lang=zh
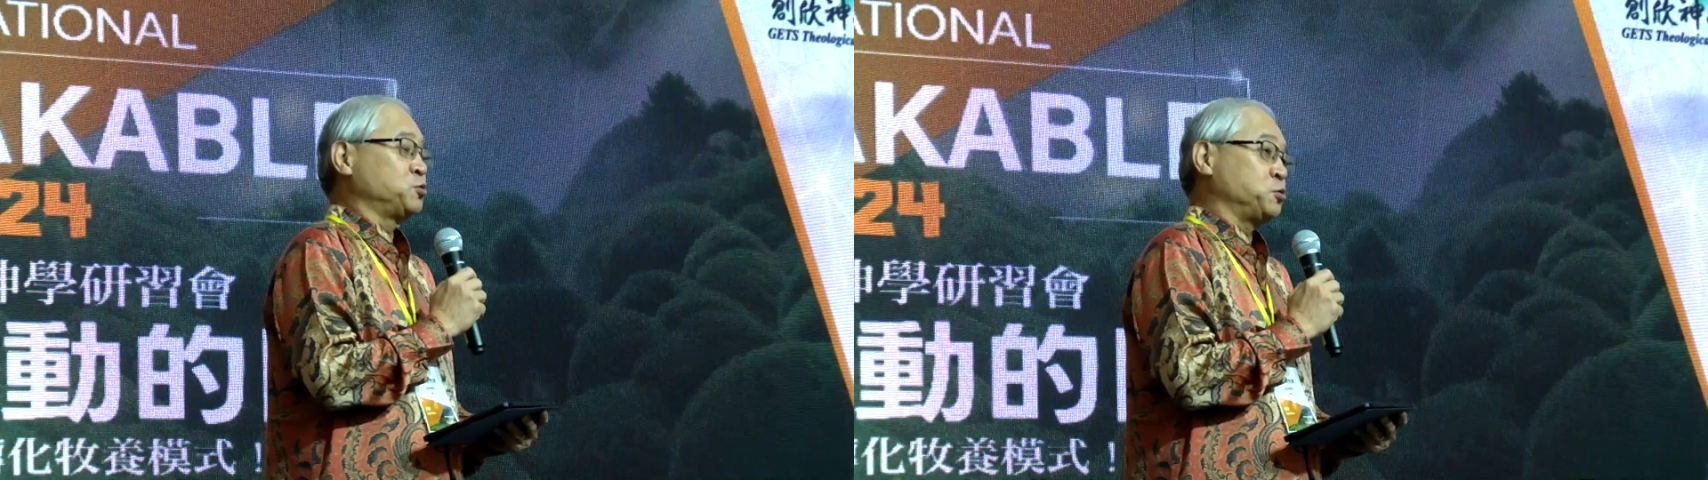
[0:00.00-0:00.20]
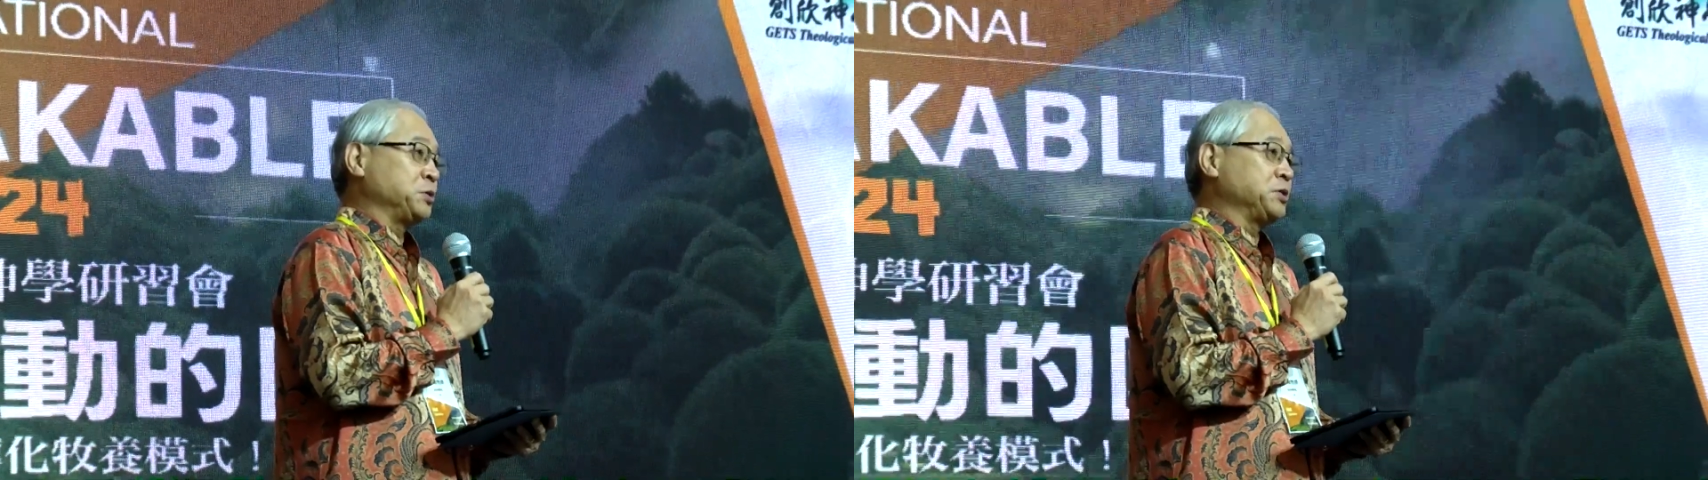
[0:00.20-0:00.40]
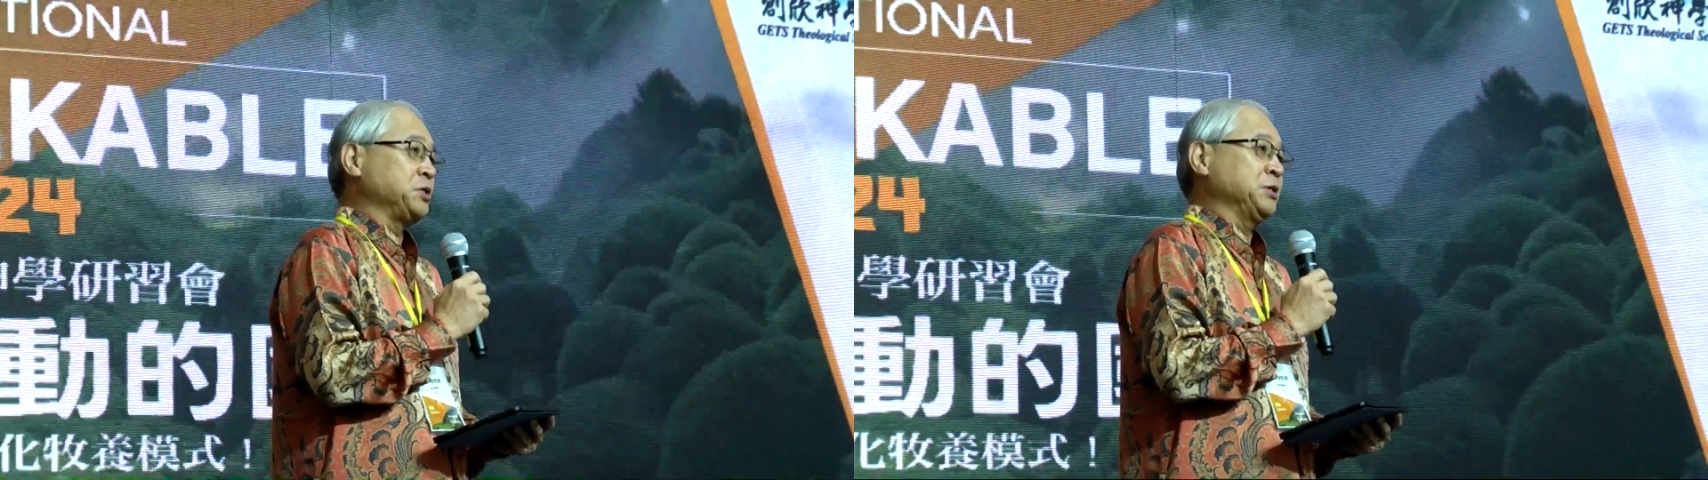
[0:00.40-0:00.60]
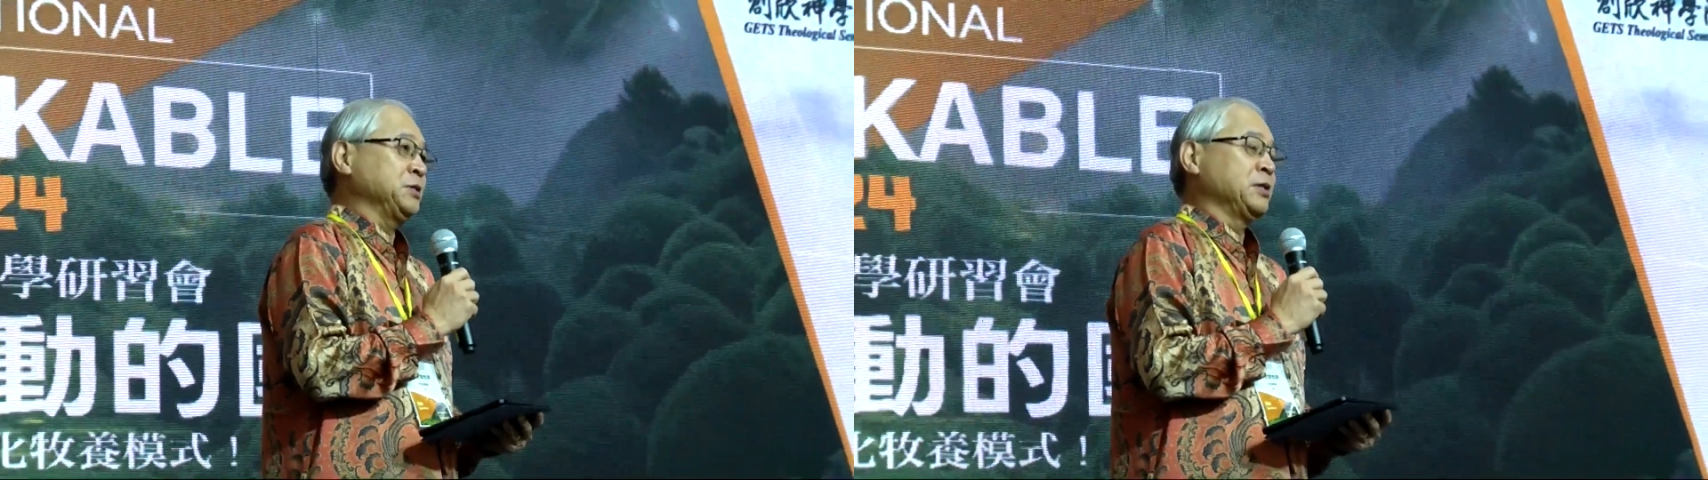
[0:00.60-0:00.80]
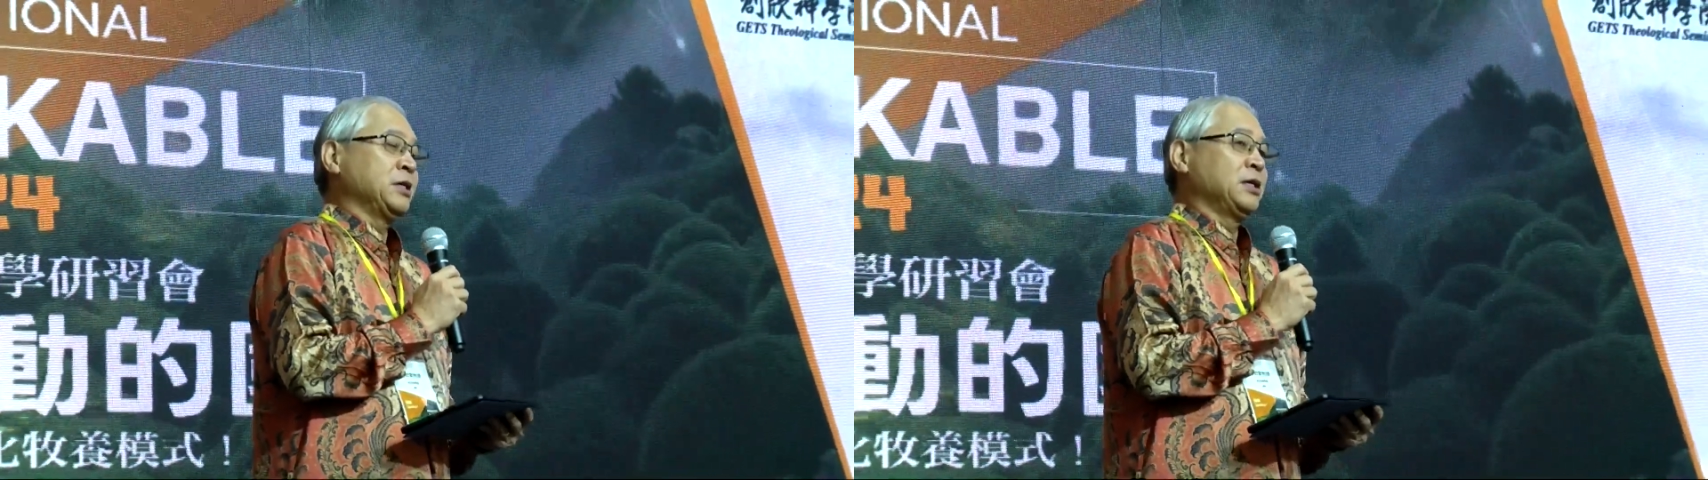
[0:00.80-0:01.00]
行
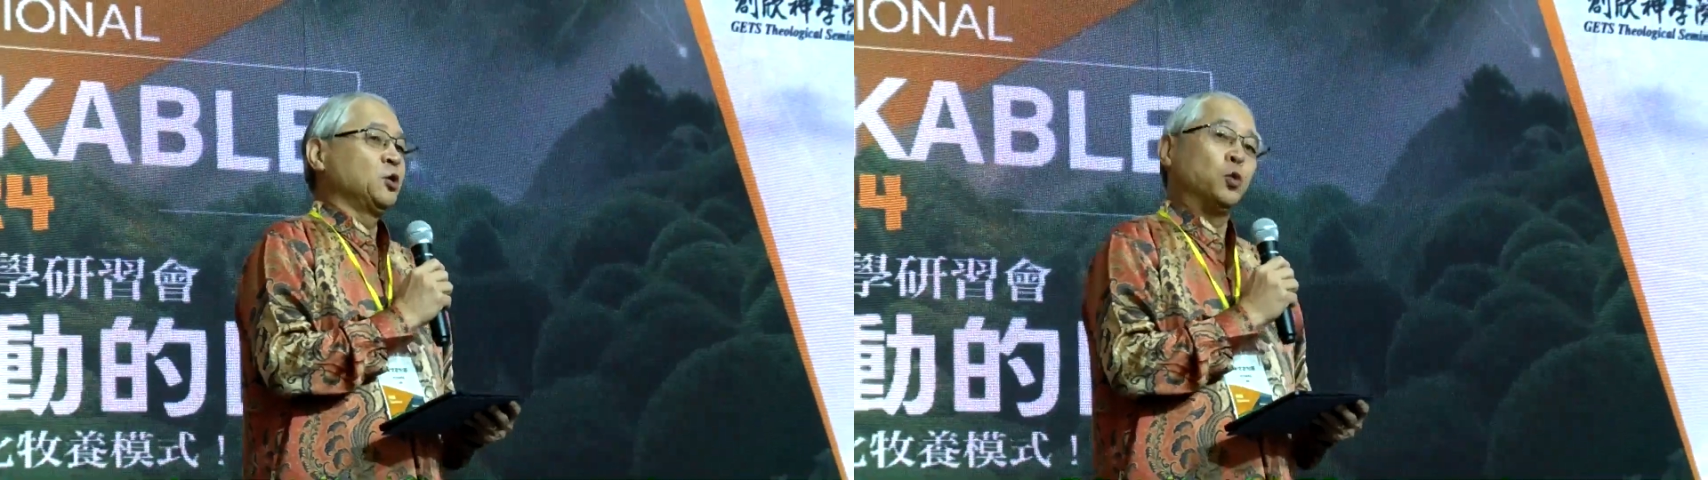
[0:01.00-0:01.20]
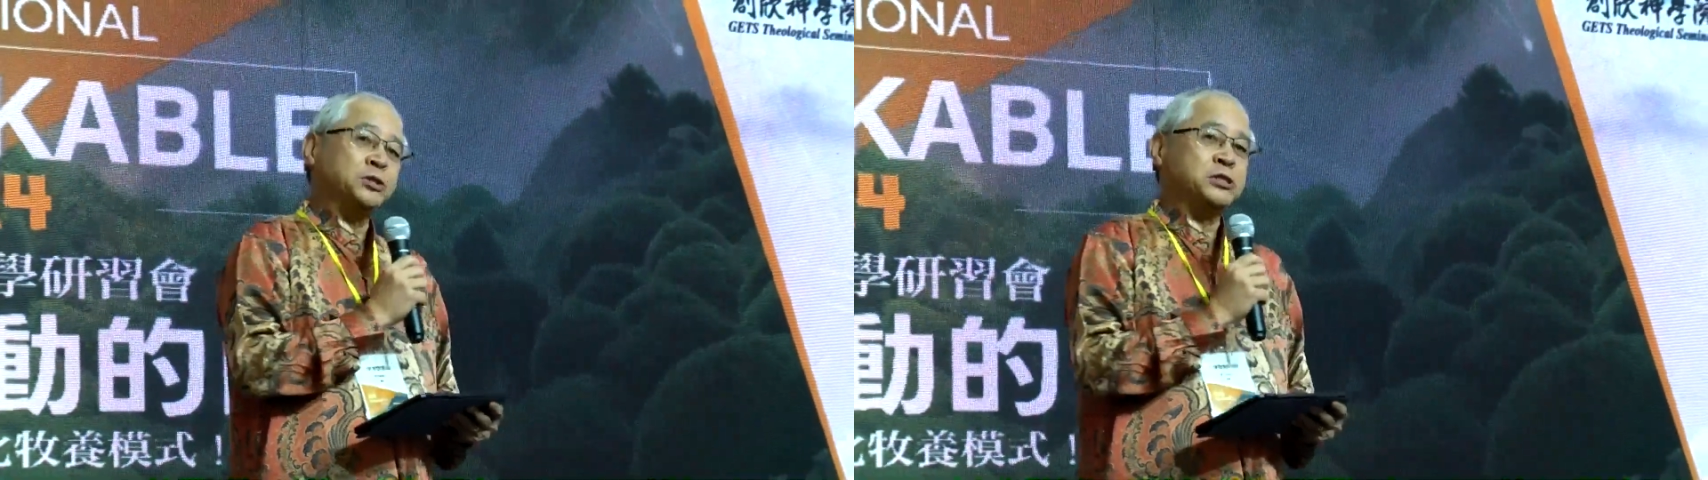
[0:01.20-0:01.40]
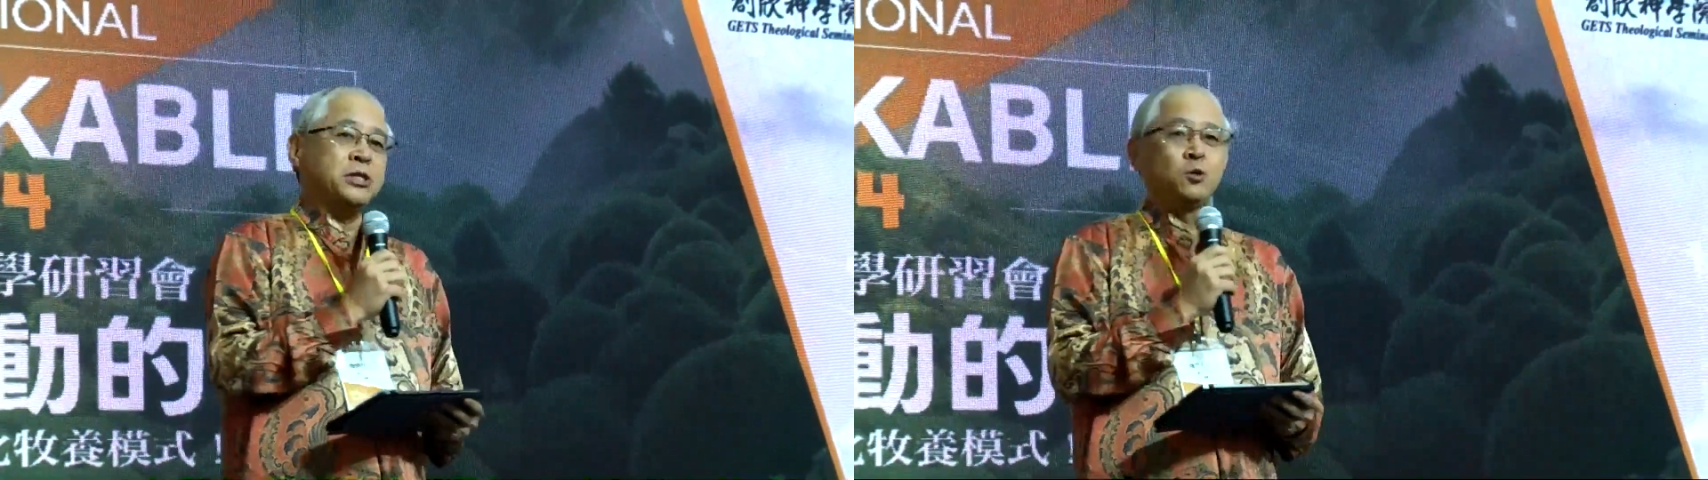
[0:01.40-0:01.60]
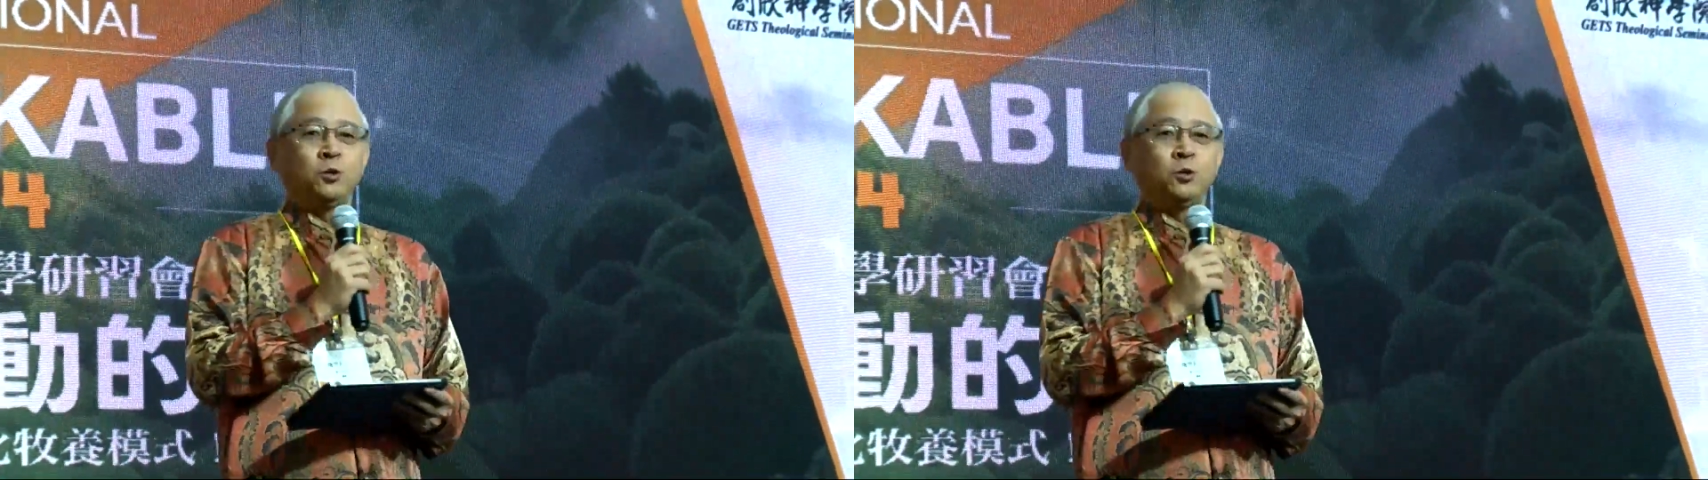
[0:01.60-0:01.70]
国际国